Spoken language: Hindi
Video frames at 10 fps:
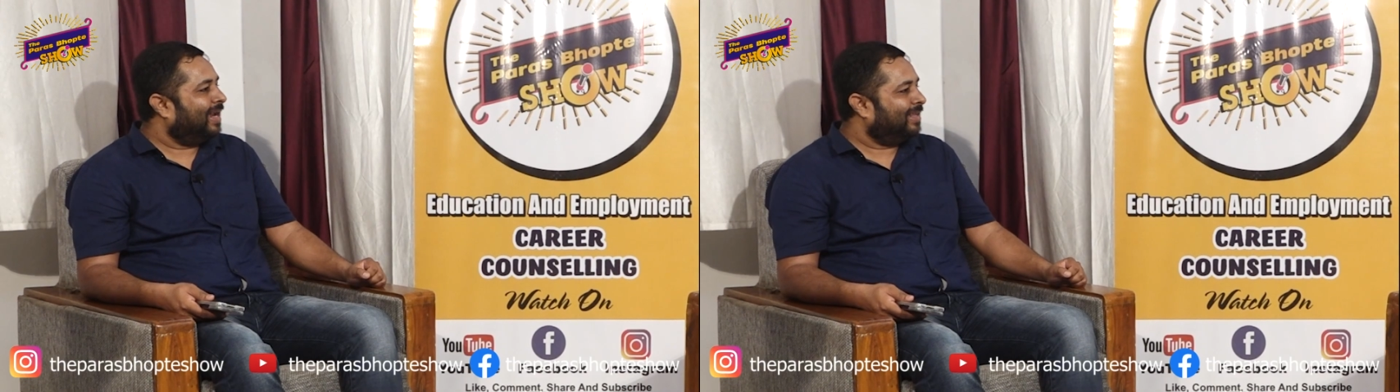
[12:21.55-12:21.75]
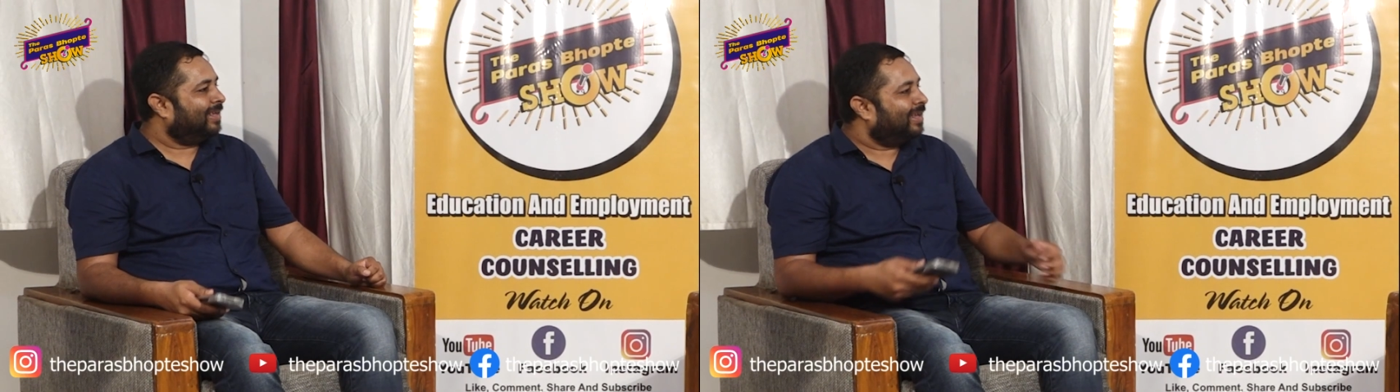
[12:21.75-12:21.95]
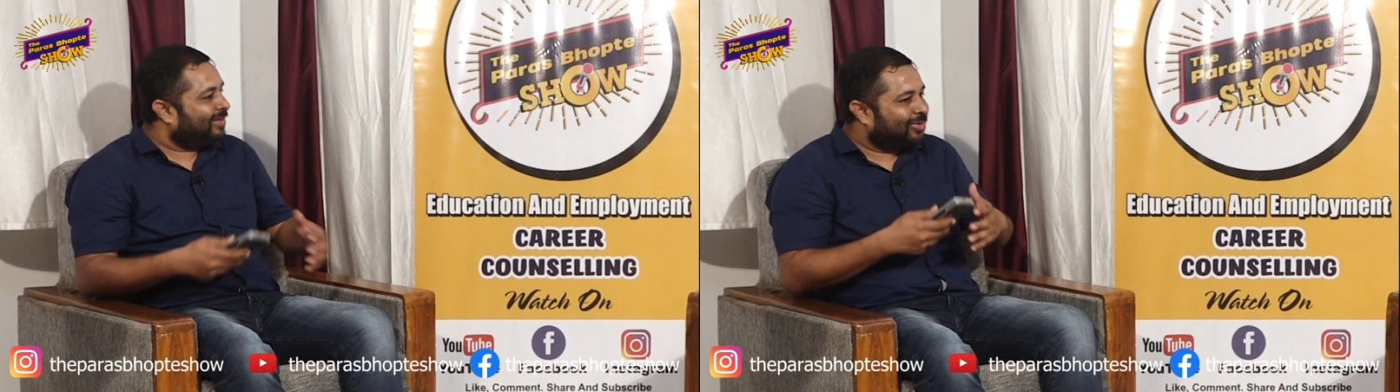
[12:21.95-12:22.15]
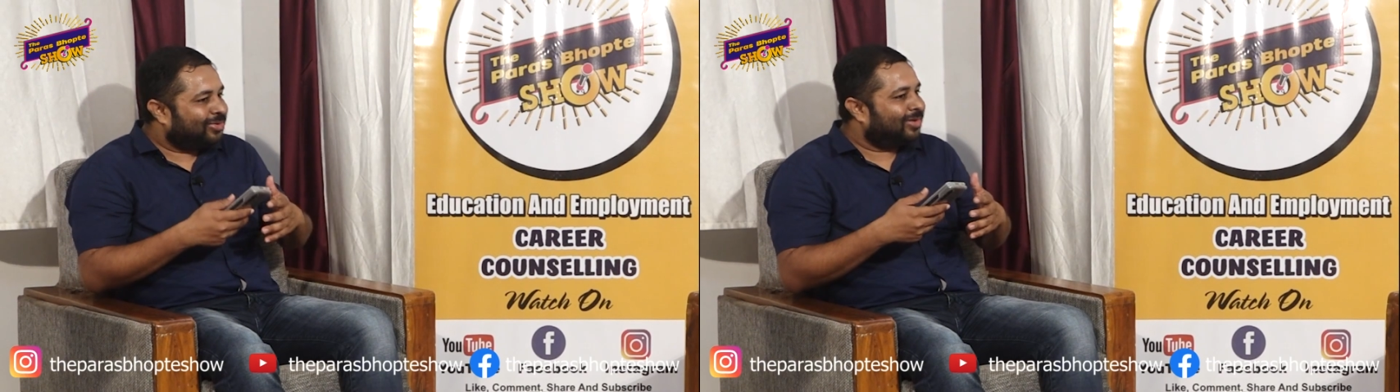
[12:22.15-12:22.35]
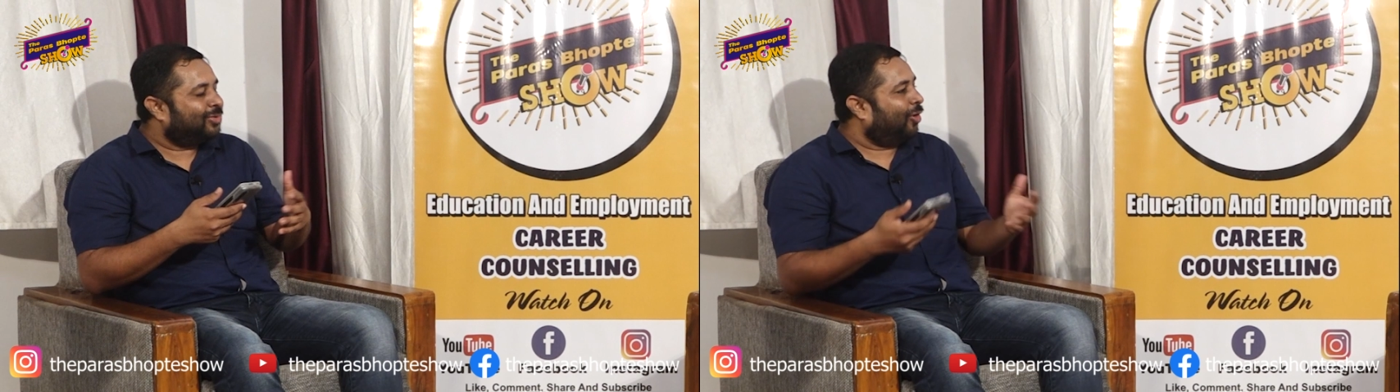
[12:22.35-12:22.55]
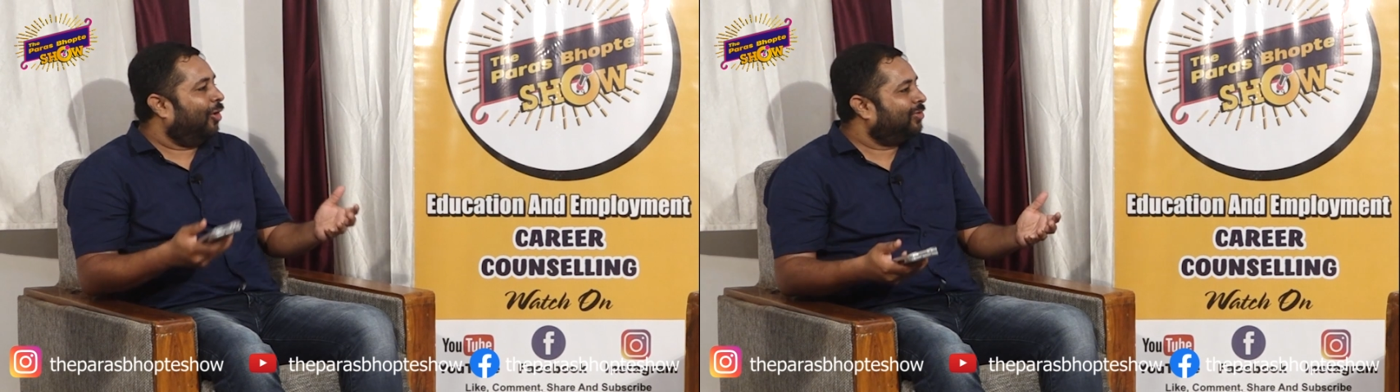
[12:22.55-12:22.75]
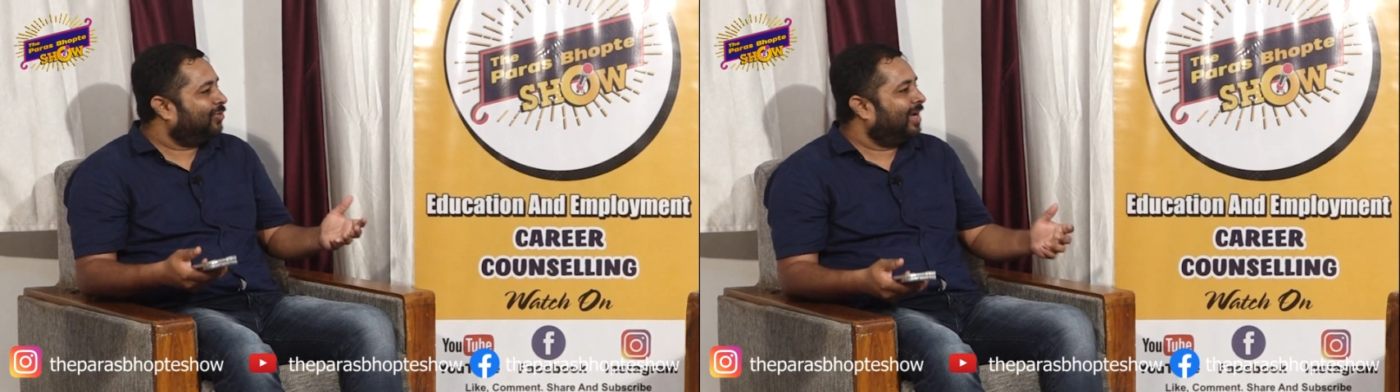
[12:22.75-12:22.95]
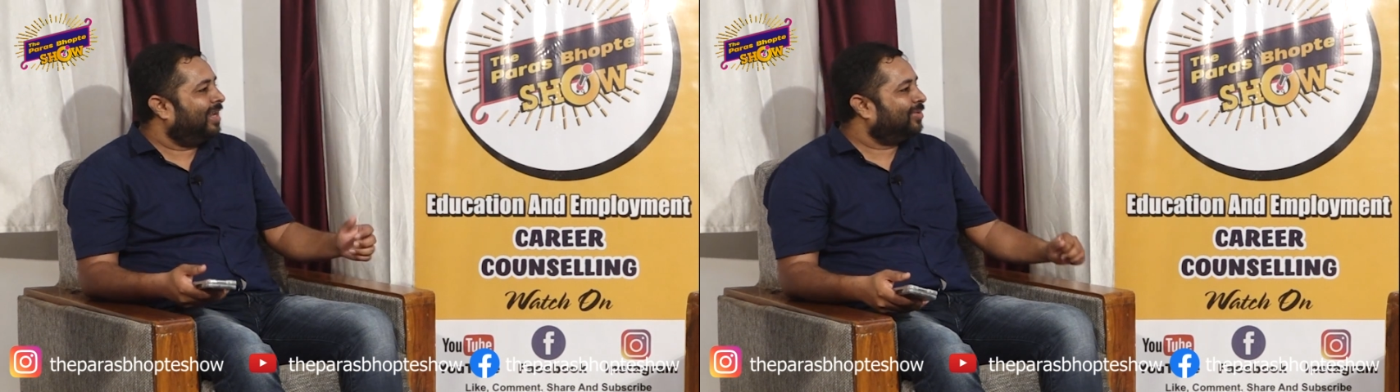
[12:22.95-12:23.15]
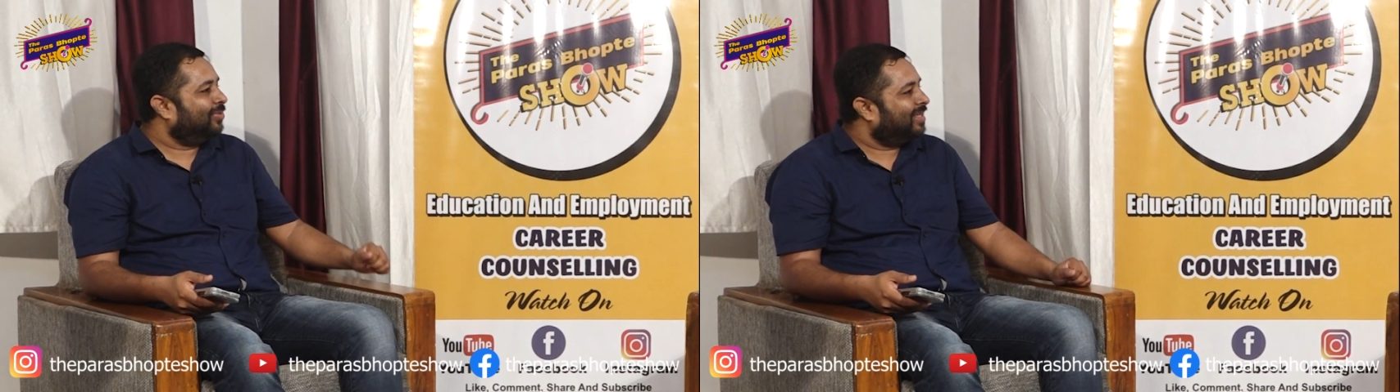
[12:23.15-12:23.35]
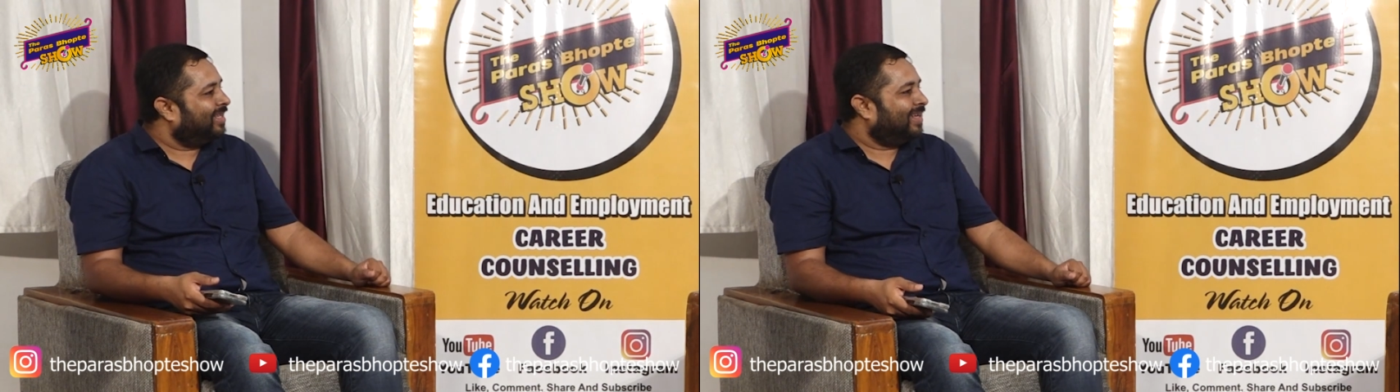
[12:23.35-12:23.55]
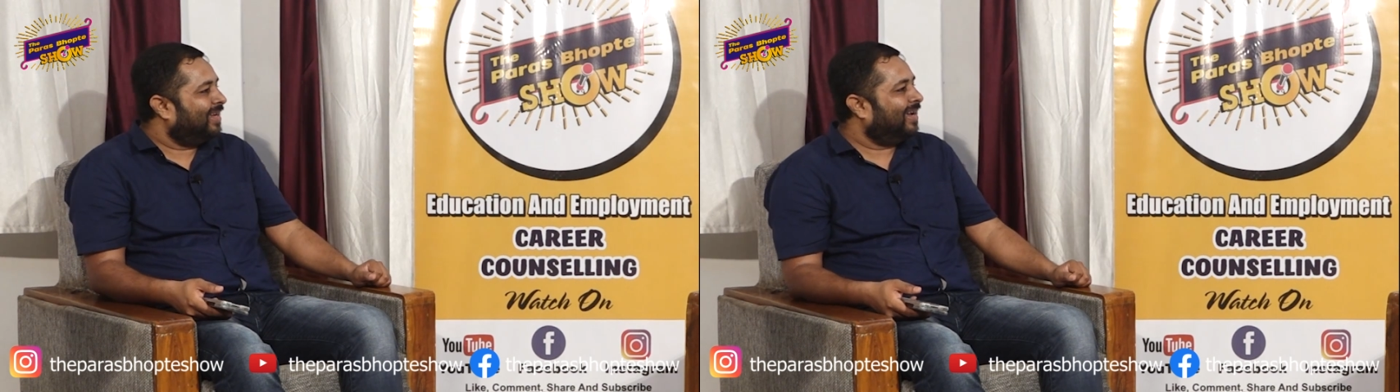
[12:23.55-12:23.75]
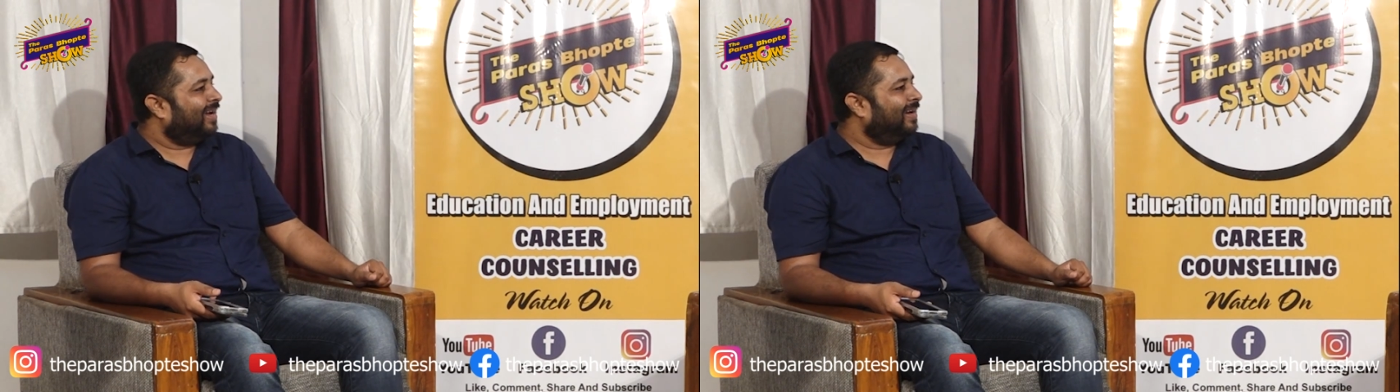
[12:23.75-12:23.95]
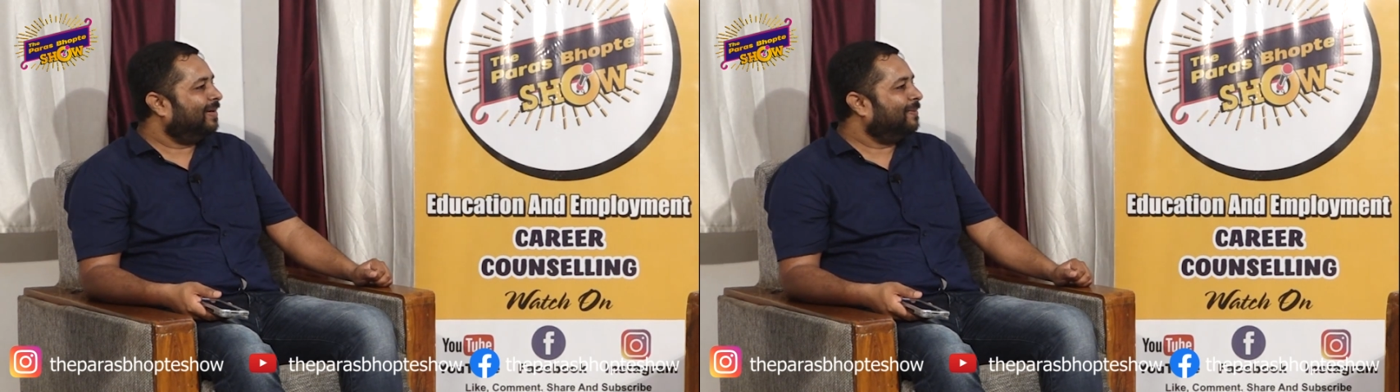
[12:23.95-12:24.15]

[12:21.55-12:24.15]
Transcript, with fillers: करते थे कैसे कुछ सॉन्ग्स वगैरह सुनते थे या